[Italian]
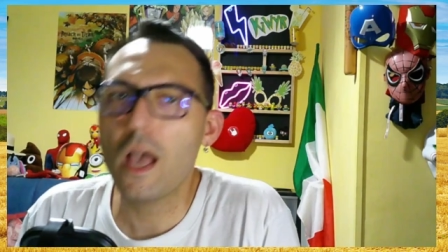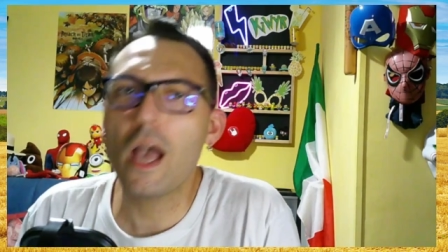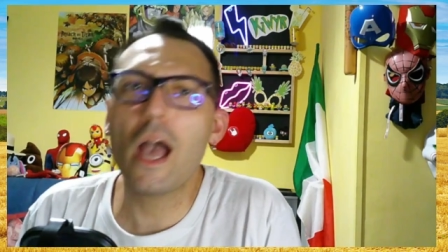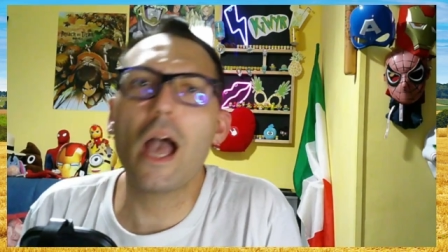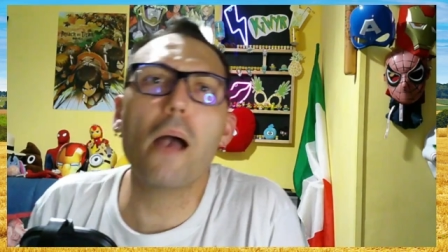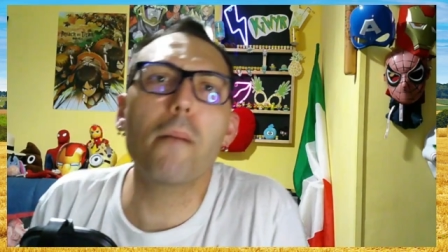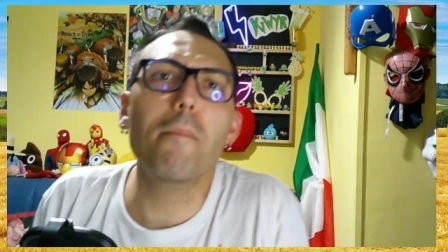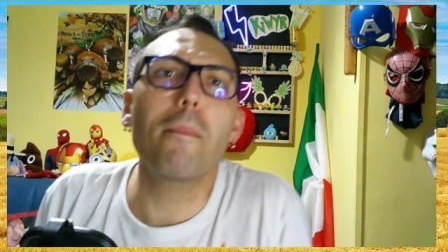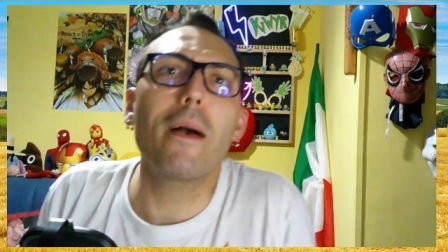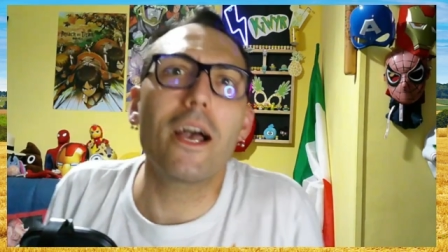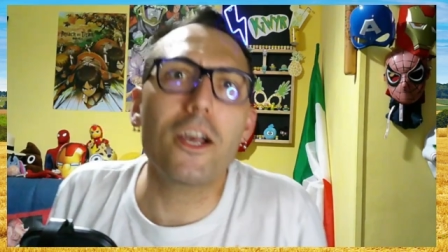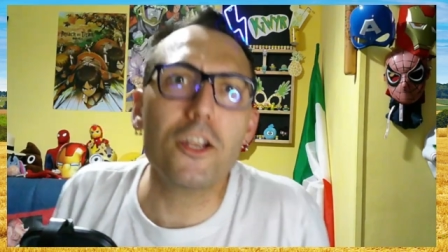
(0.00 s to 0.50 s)
Eh
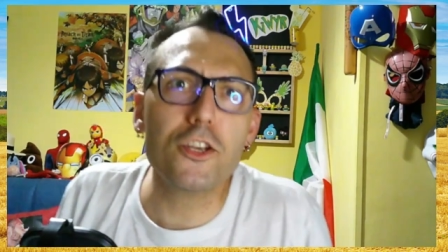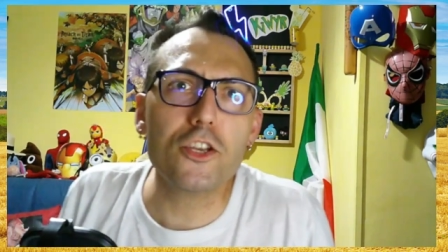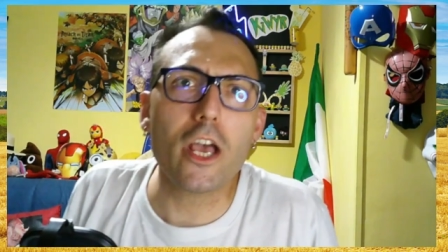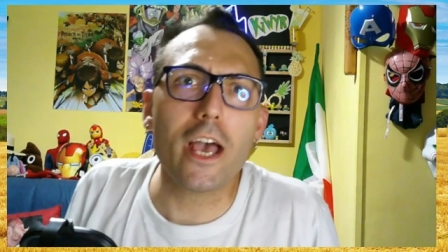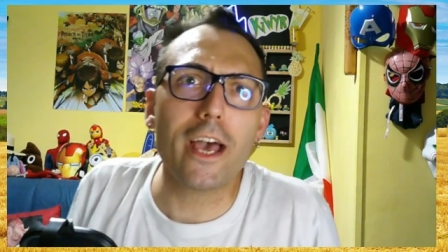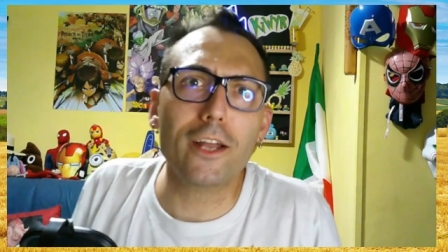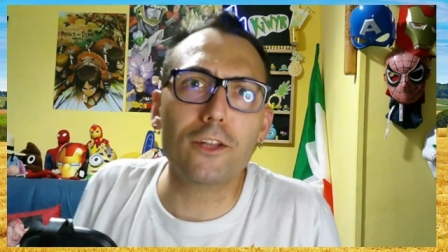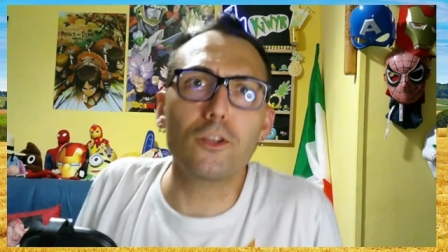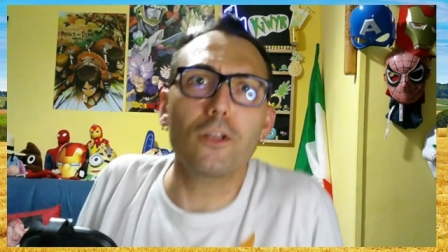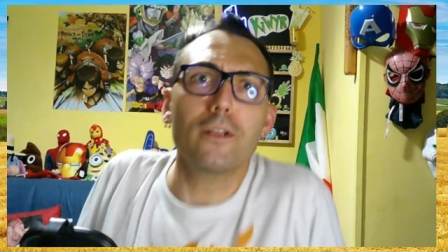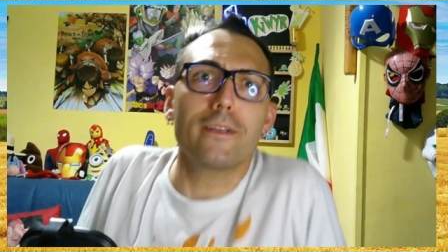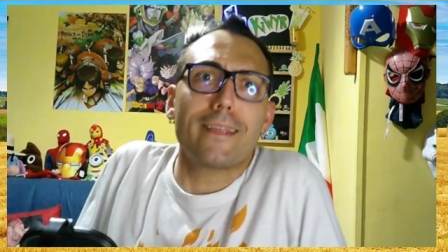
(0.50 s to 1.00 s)
beh,
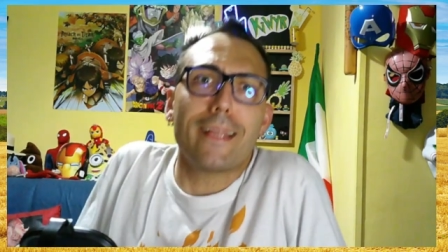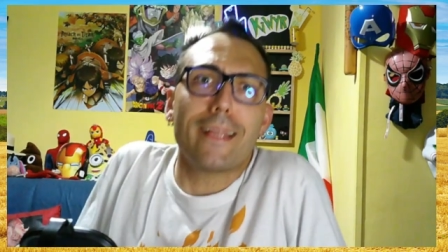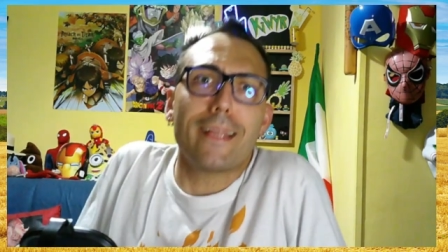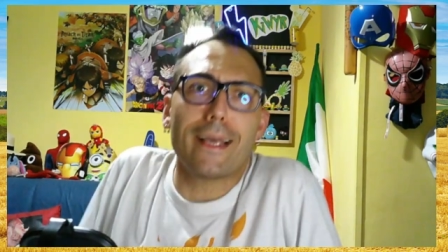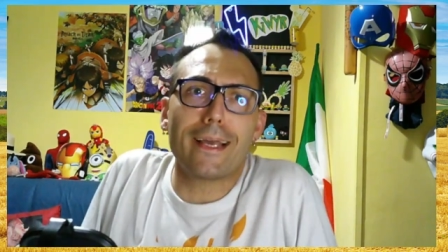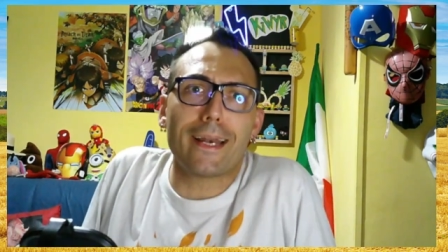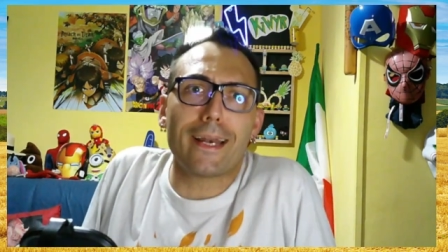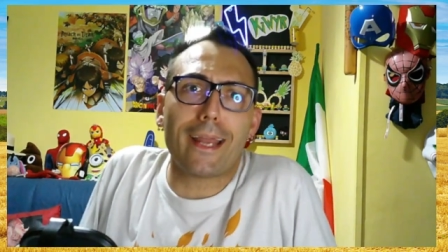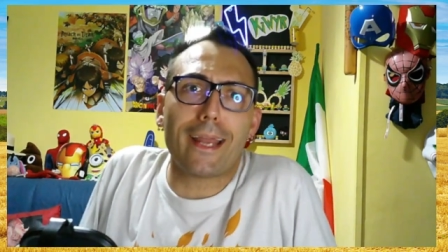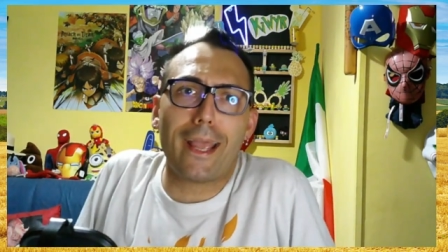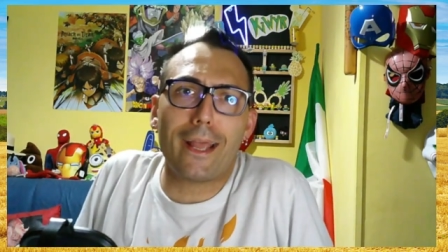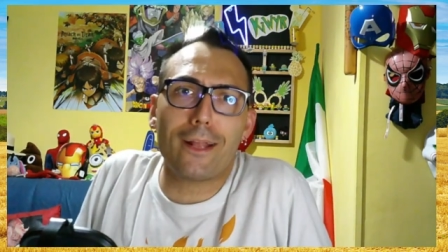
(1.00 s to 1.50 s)
certo, te
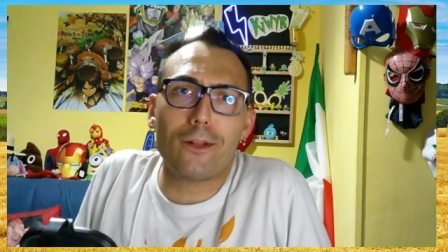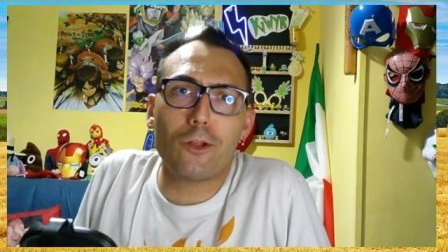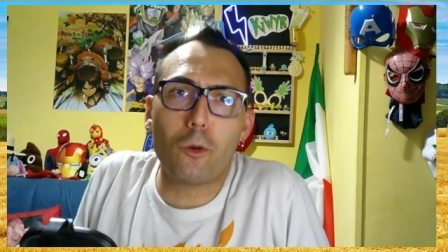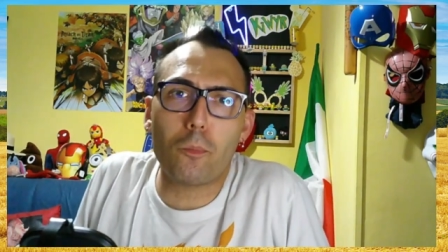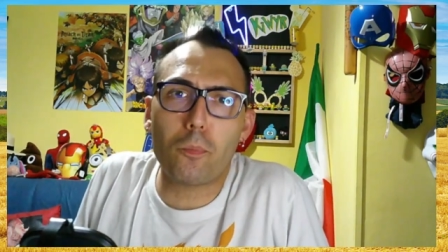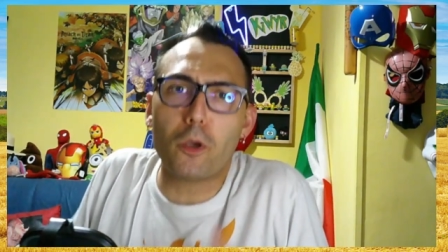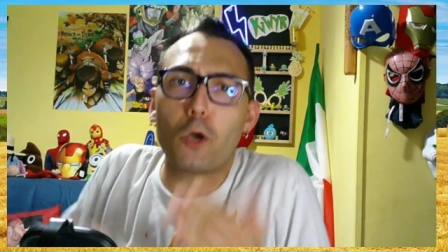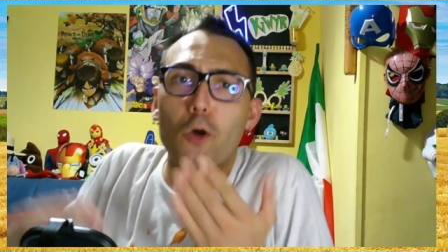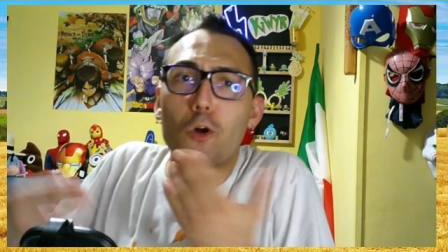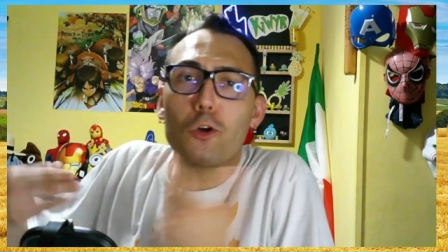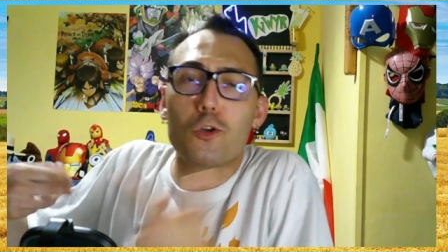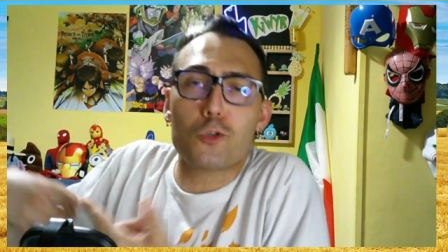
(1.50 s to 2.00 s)
credo, poi
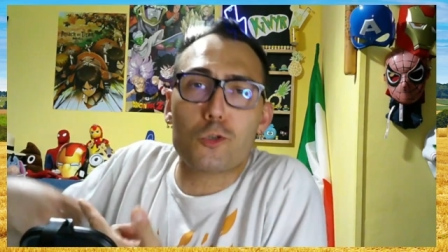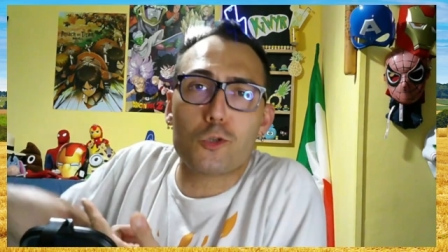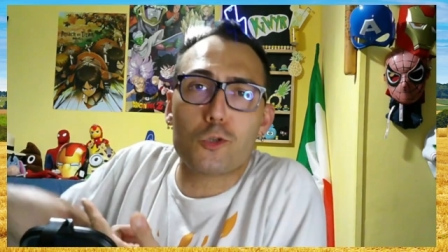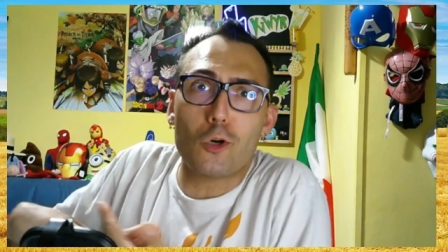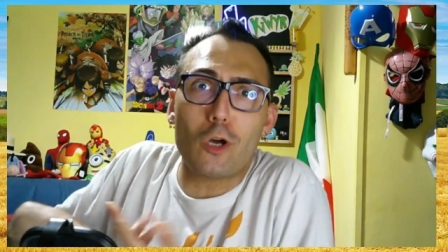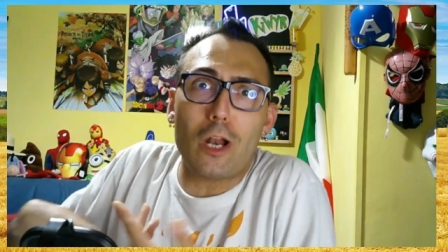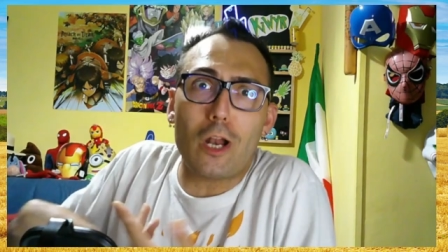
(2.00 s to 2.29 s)
col sole